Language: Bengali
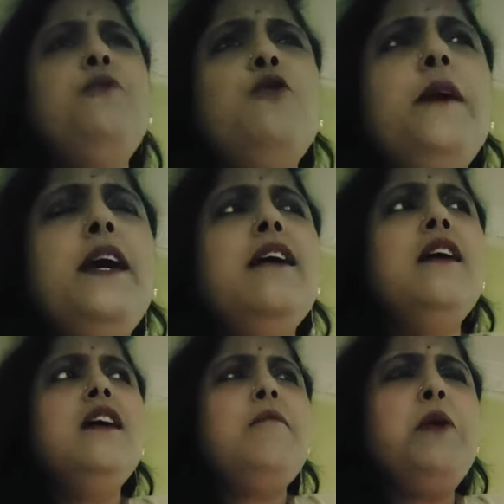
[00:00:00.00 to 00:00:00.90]
পড়বে
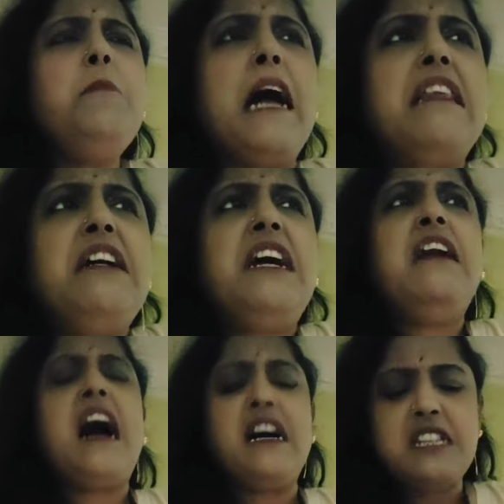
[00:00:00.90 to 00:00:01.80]
মানে ওই ভাতারটার
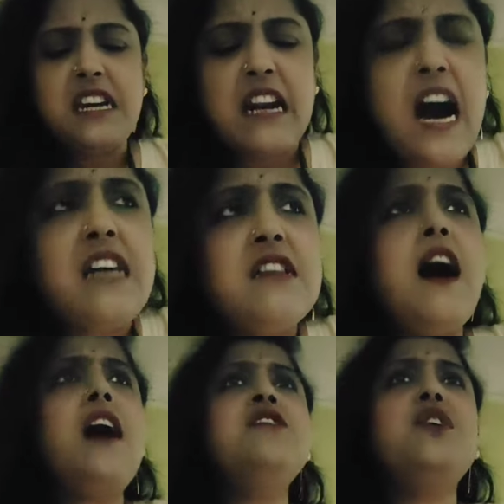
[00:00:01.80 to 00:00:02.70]
না আছে ক্লাস না
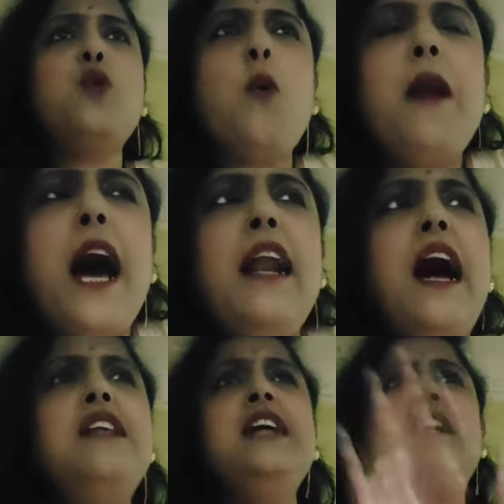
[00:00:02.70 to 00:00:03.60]
আছে থোবড়া না
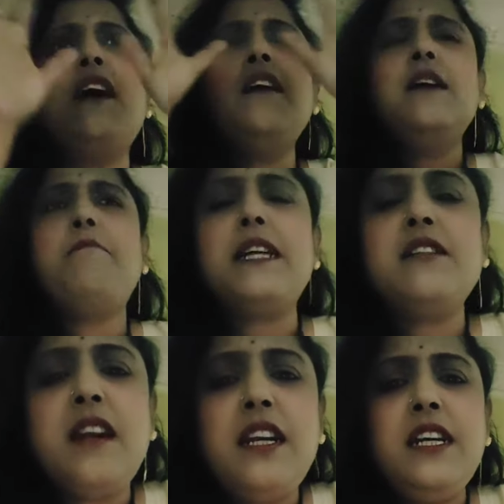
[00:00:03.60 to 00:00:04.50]
আছে একটা
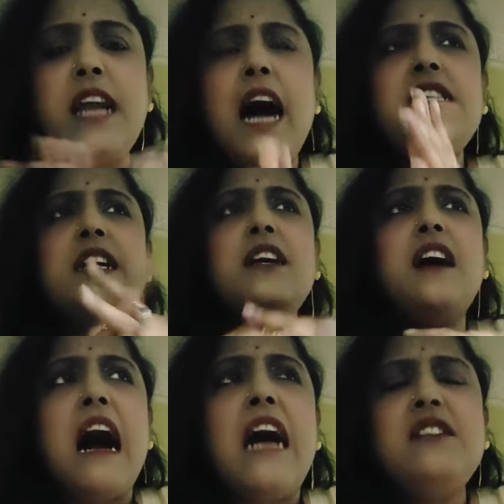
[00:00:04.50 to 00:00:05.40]
পার্সোনালিটি না আছে একটা
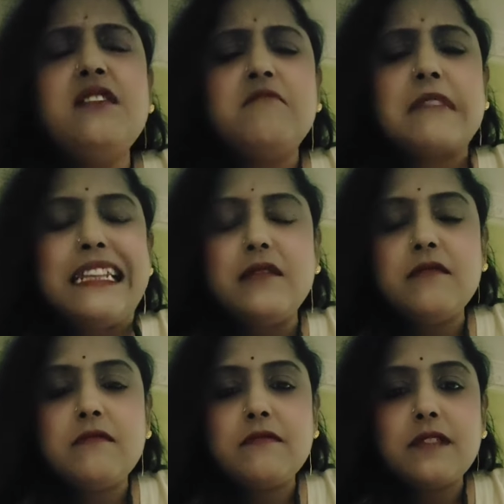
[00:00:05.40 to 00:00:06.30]
কাজ
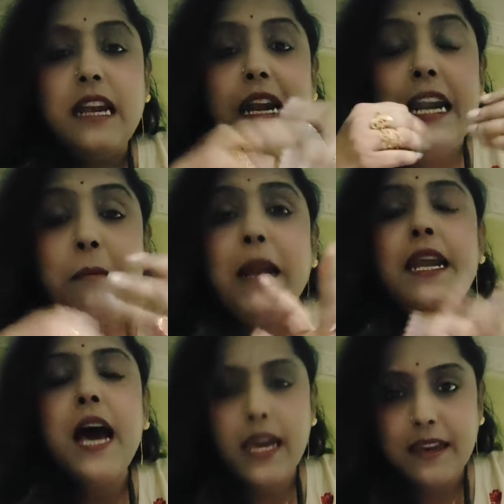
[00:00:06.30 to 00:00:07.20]
লেভেলই
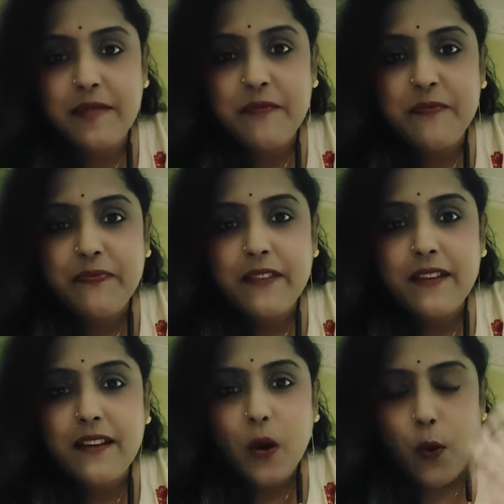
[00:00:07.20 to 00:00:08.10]
নাই
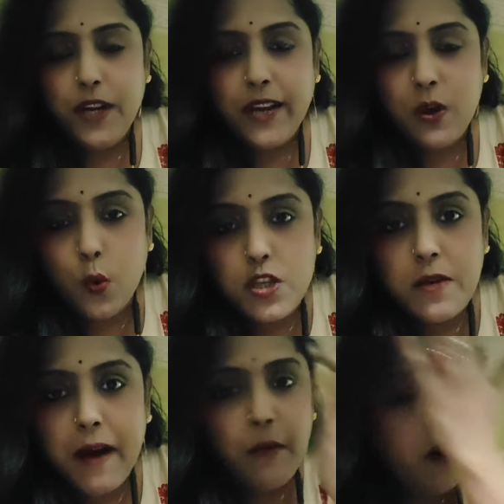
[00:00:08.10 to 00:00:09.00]
ওইটাকে তুই
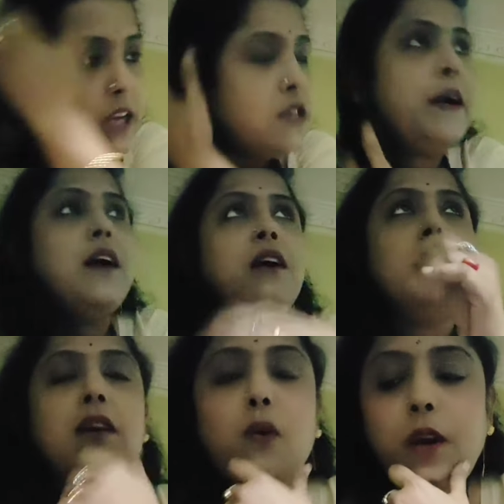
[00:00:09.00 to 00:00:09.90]
কচিমাল বলিস মানে
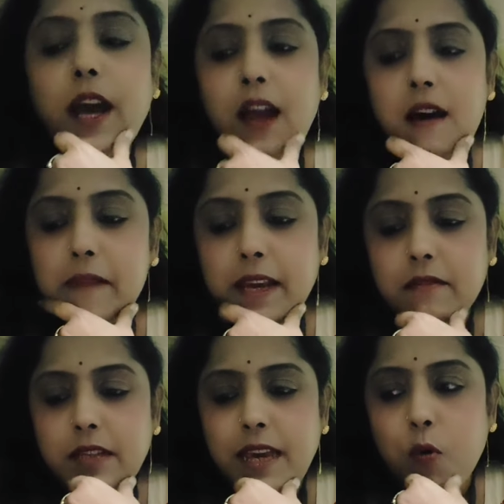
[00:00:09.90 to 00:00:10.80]
ওটা না মানে
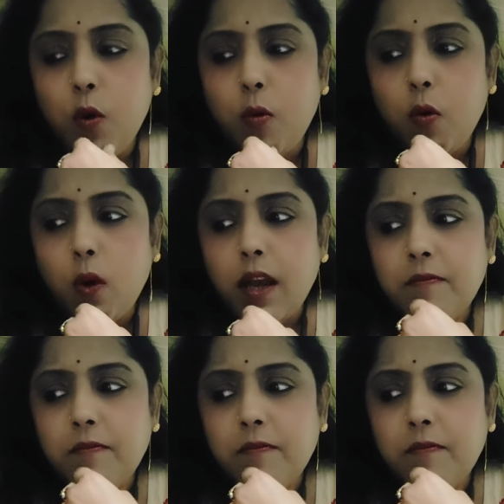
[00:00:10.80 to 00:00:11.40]
কি বলবো ওটা